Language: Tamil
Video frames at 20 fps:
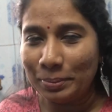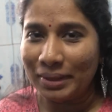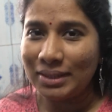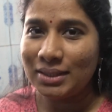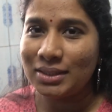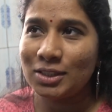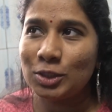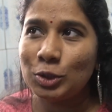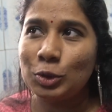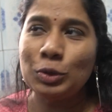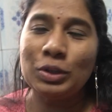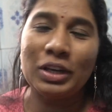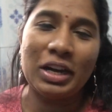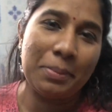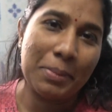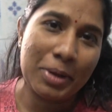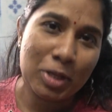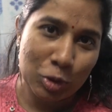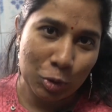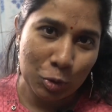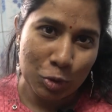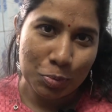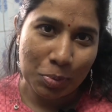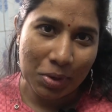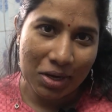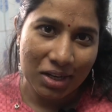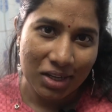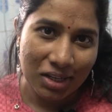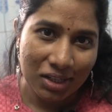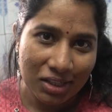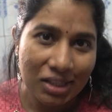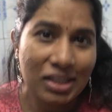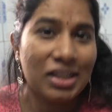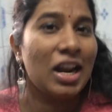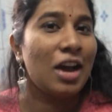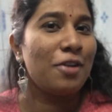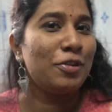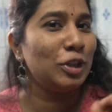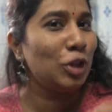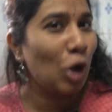மந்த்ஸ் டூ த்ரீ மந்த்ஸ் யூஸ் பண்ணுறதுக்கு
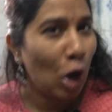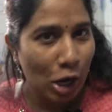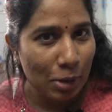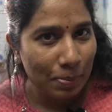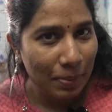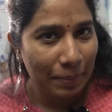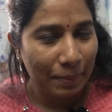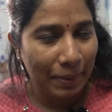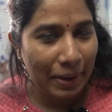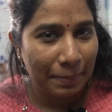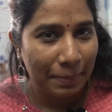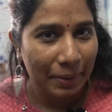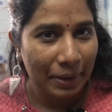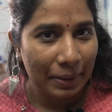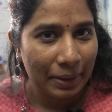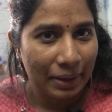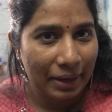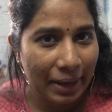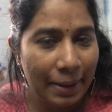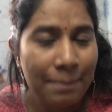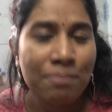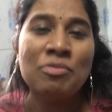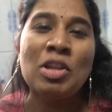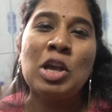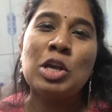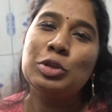நான் வந்து ஆயில் ப்ரிப்பேர் பண்ணுறேன்